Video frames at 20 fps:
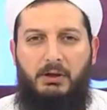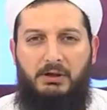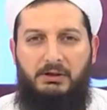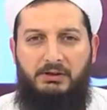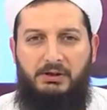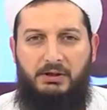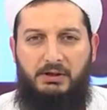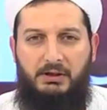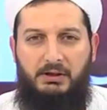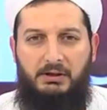
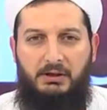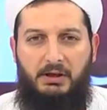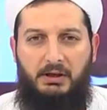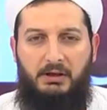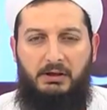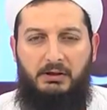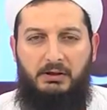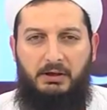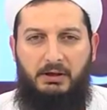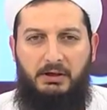şekilde
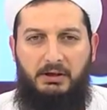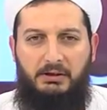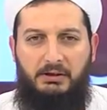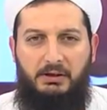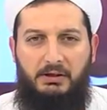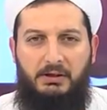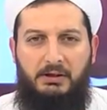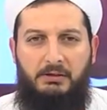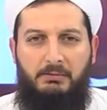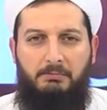
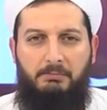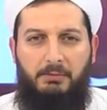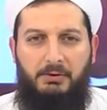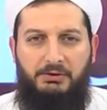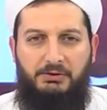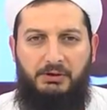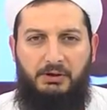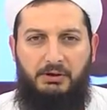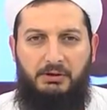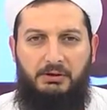kaliteli,
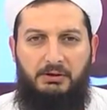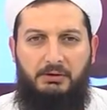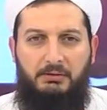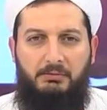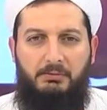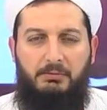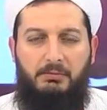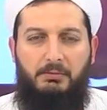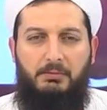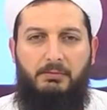başarılı,
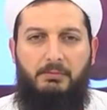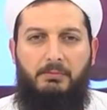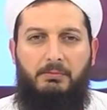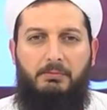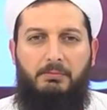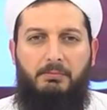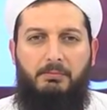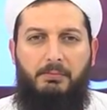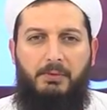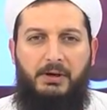
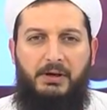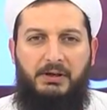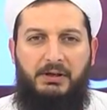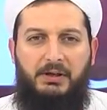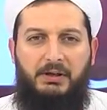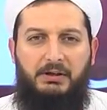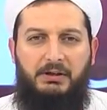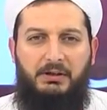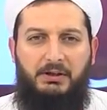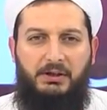
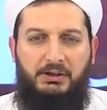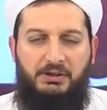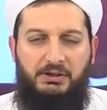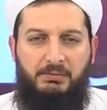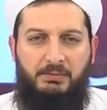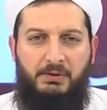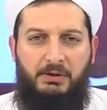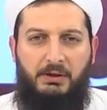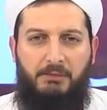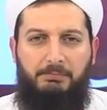bereketli
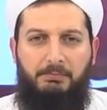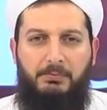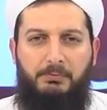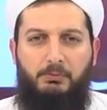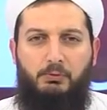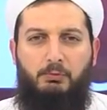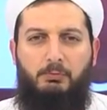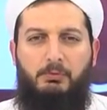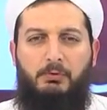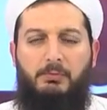geçirmeyi Rabbim
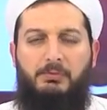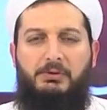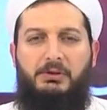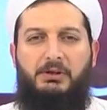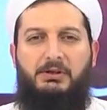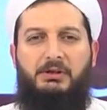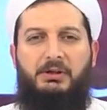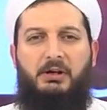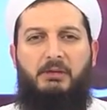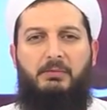cümlemizi
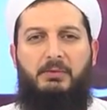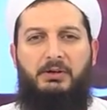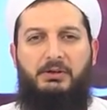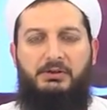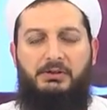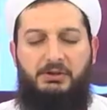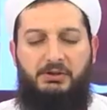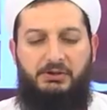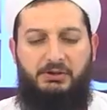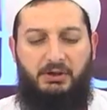ikram
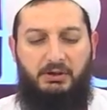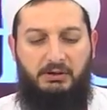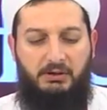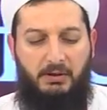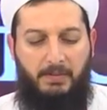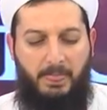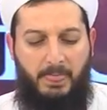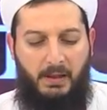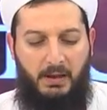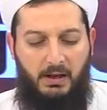eylesin inşallah.
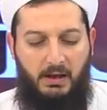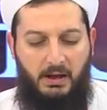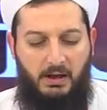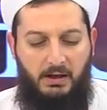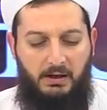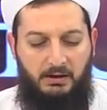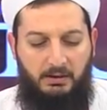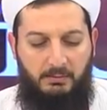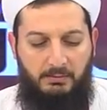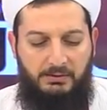
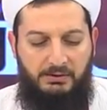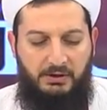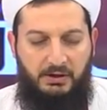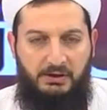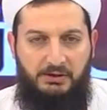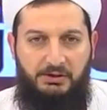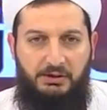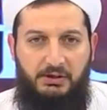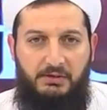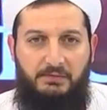
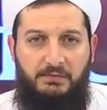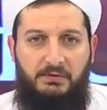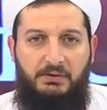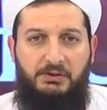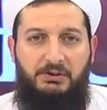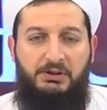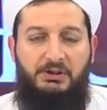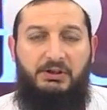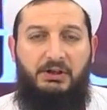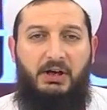Ramazan-ı Şerif'in
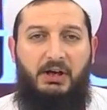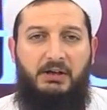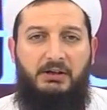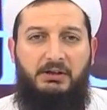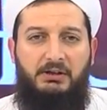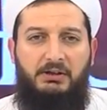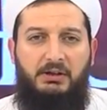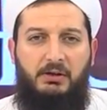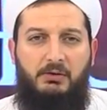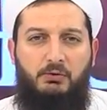
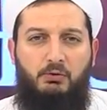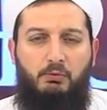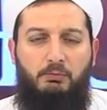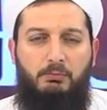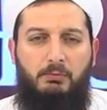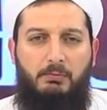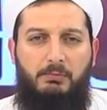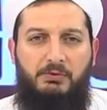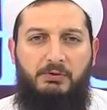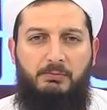şikayetinden
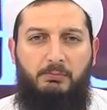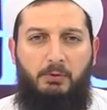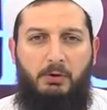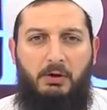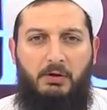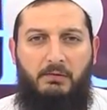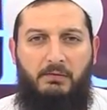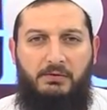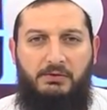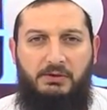cümlemizi
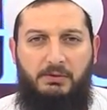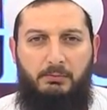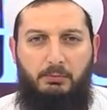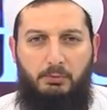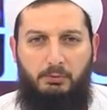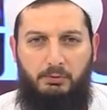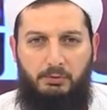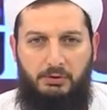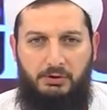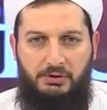muhafaza
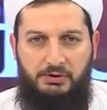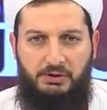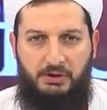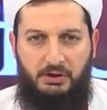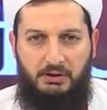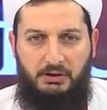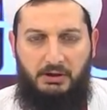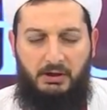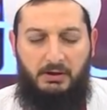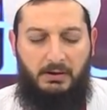buyursun
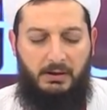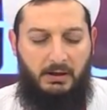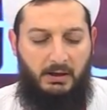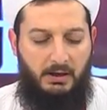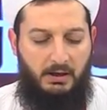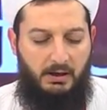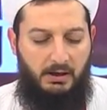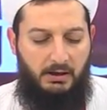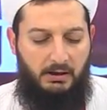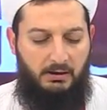inşallah.
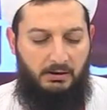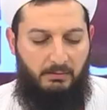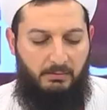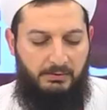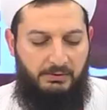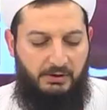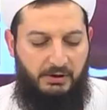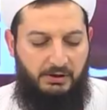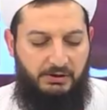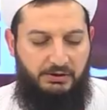
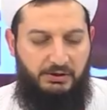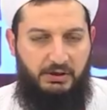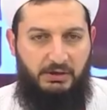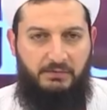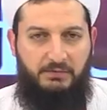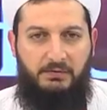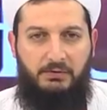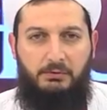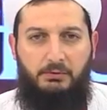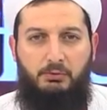Ramazan-ı
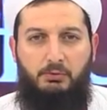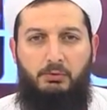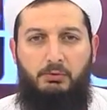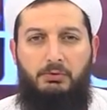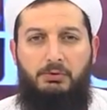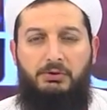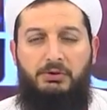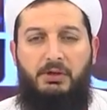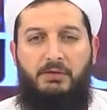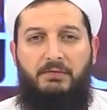Şerif'in
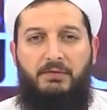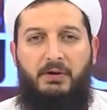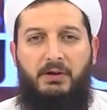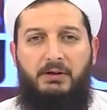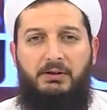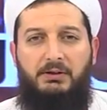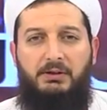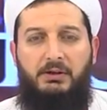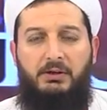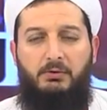
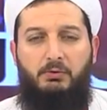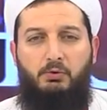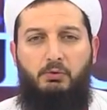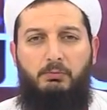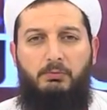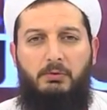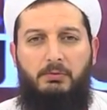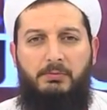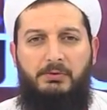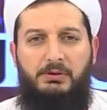şefaatine
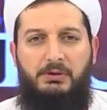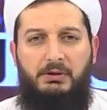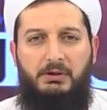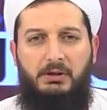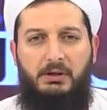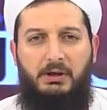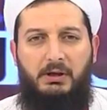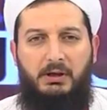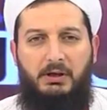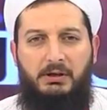cümlemizi
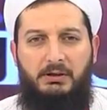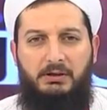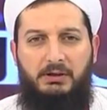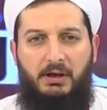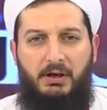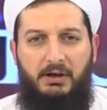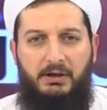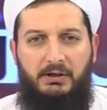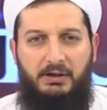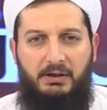
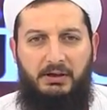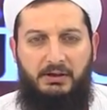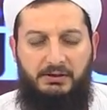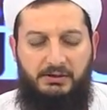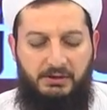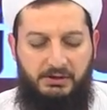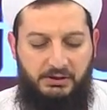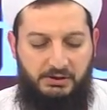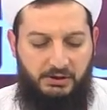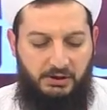nail
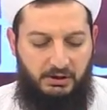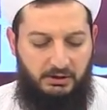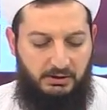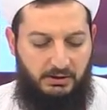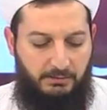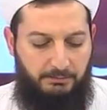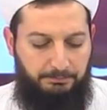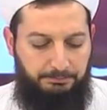eylesin inşallah.